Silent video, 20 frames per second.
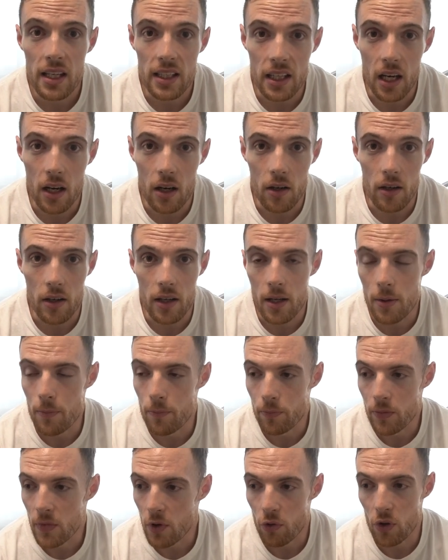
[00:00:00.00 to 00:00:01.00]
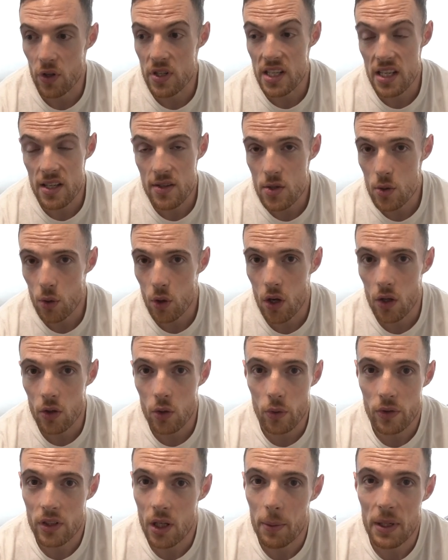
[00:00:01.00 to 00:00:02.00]
ja, ähm, vollziehen zu
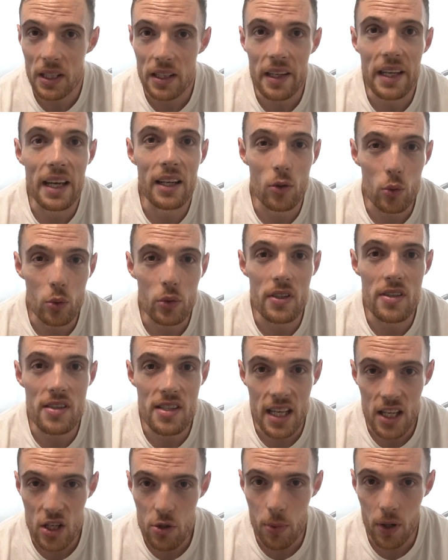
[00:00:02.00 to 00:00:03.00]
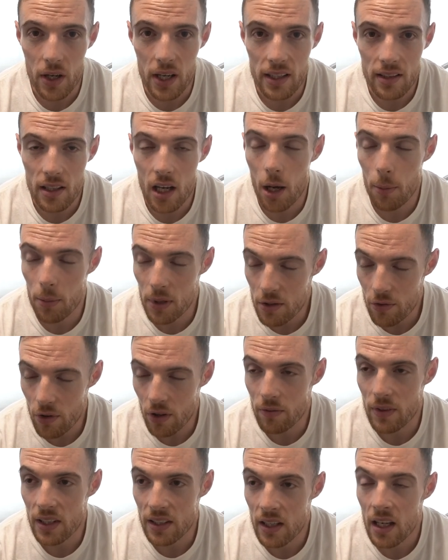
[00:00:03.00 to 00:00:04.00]
können und damit er hier ein gutes Stage-Paket
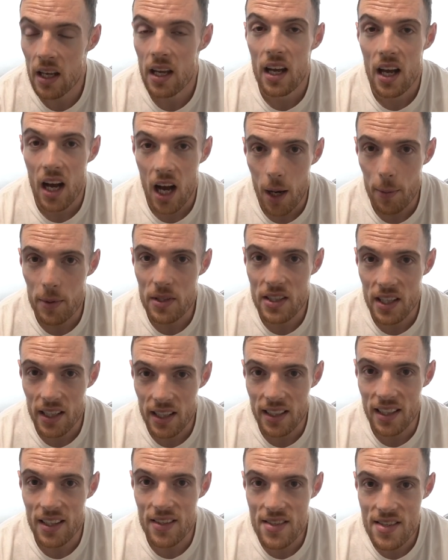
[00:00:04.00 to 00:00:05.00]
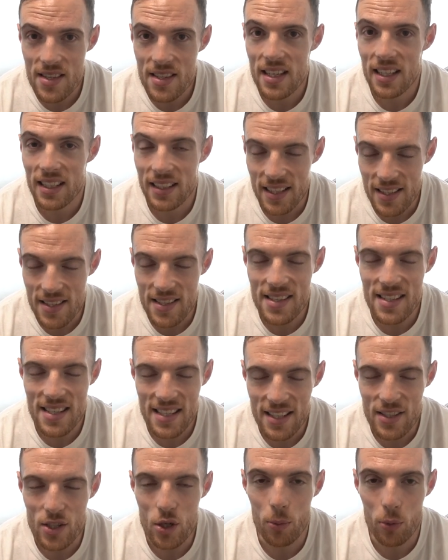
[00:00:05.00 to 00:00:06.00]
abliefern wird. Aber ich denke, das, das,
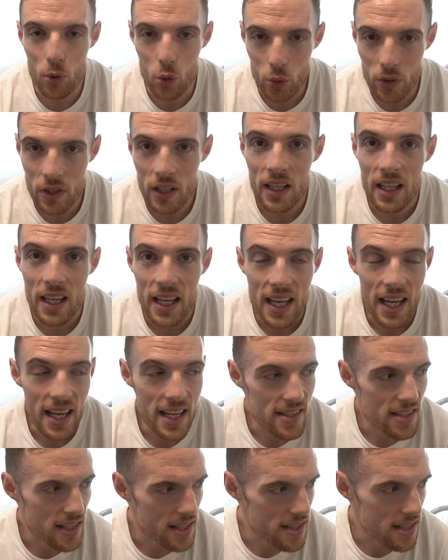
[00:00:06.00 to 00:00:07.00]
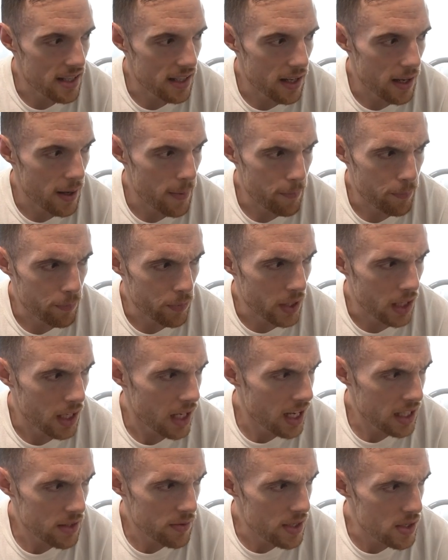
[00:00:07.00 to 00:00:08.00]
das kommt gut. Er ist jetzt ähm,
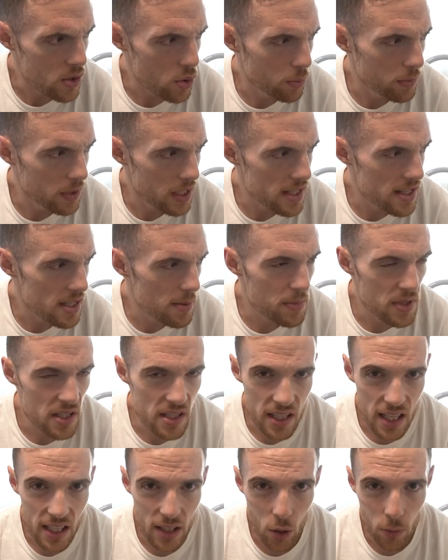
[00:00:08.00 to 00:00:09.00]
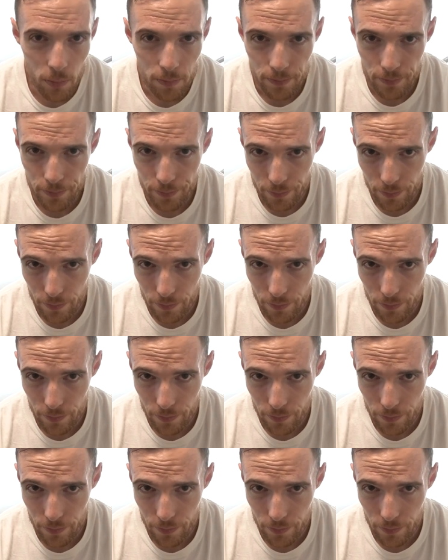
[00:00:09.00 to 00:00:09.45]
etwas um die 70 Kilo,